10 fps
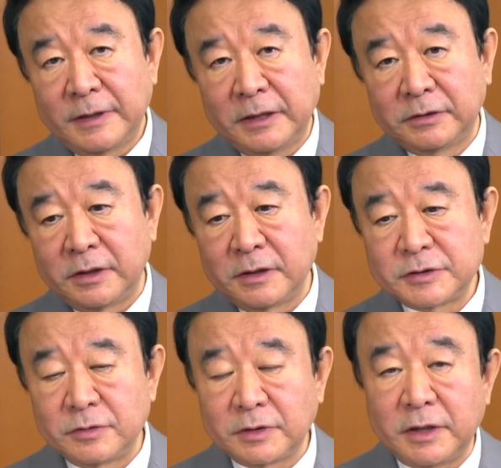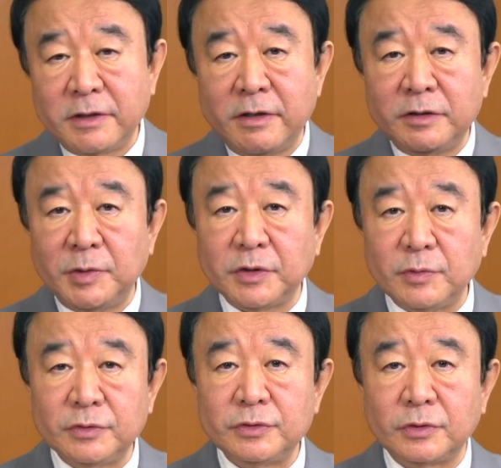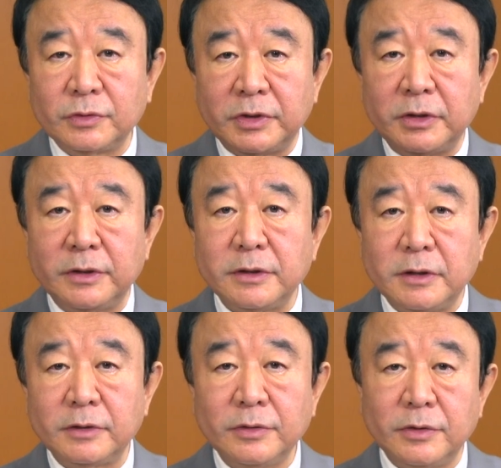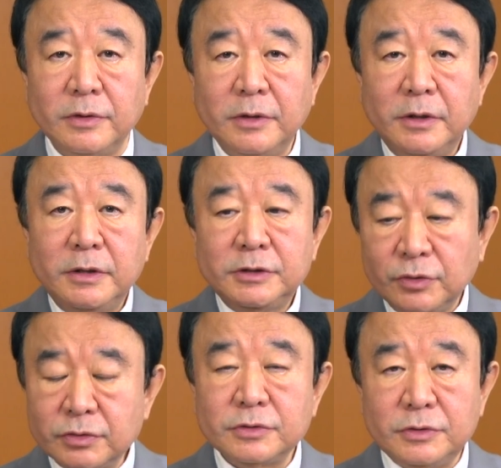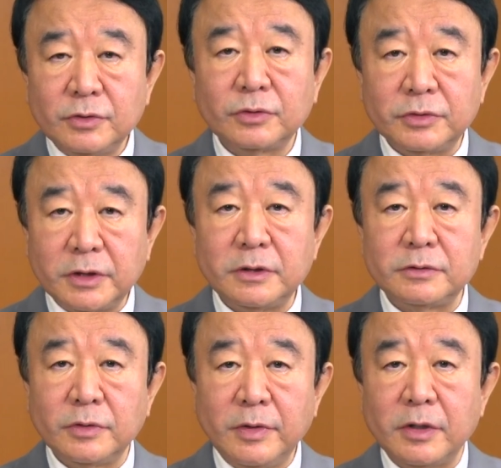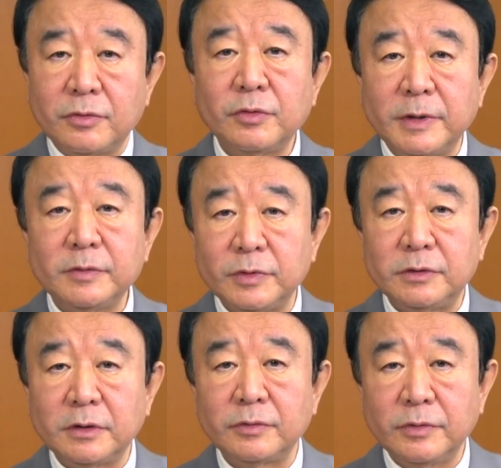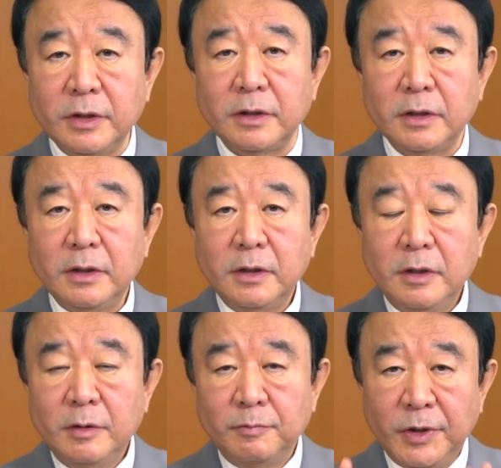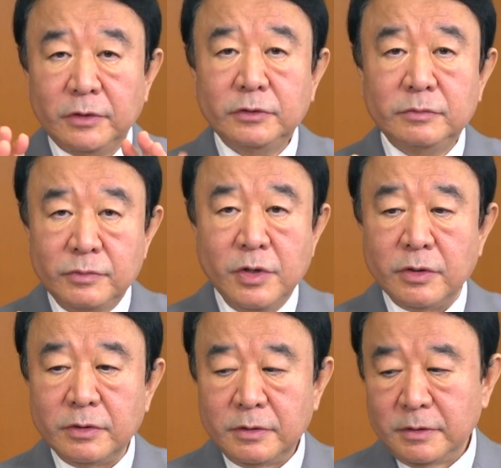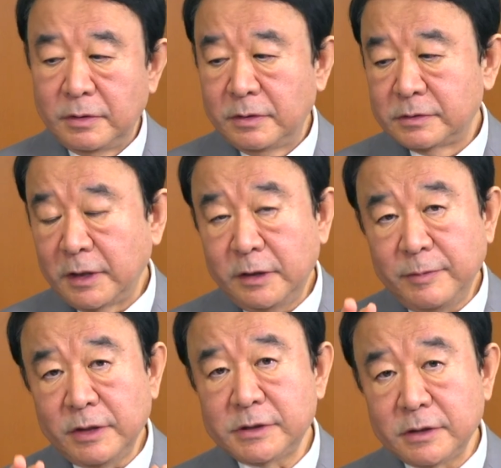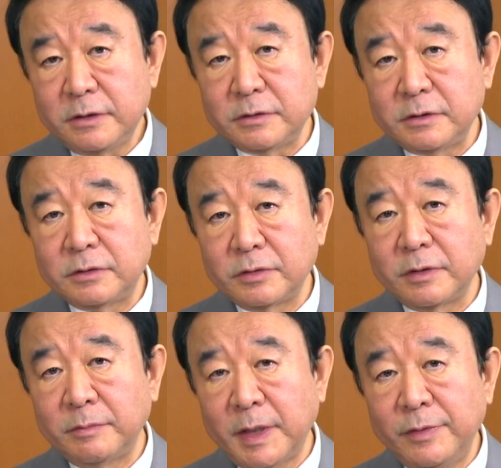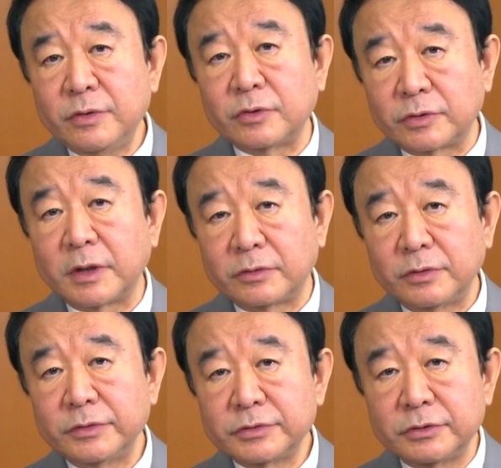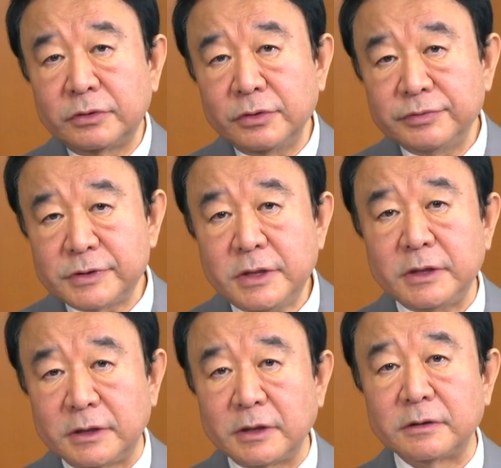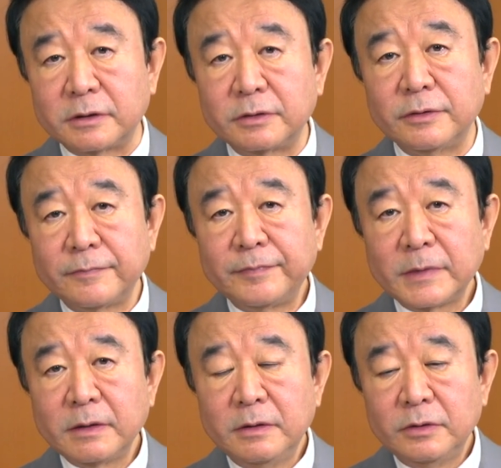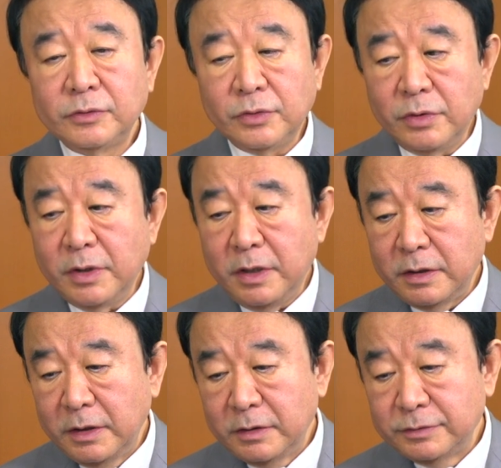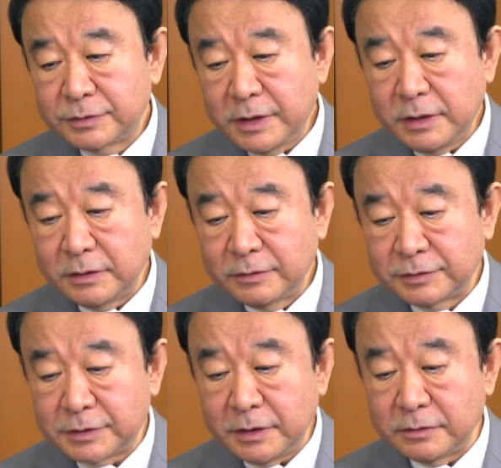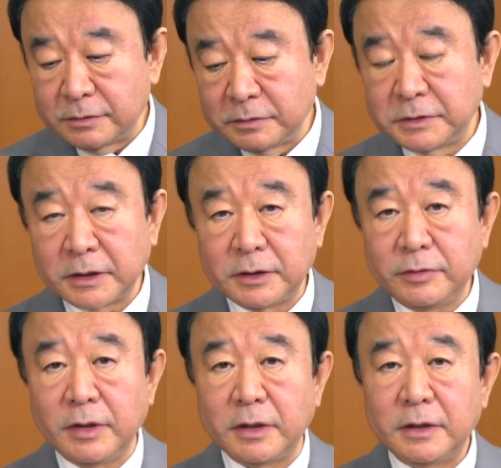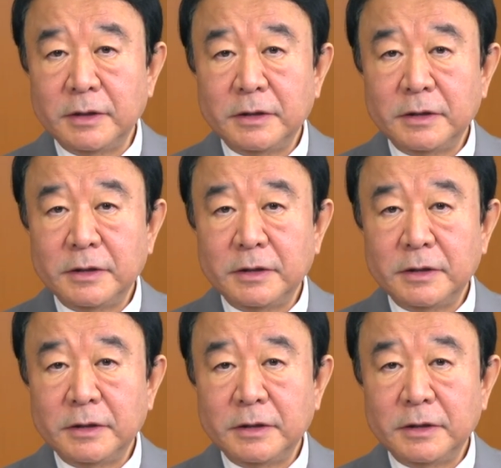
あった話の大半は今でも言うことできないけれど、一つ言うことできるのは、この場でも言ったのは、米軍もサイバーセキュリティっていうのは守ることだと、ずっと防いできたんだと。ところが防ぐだけでは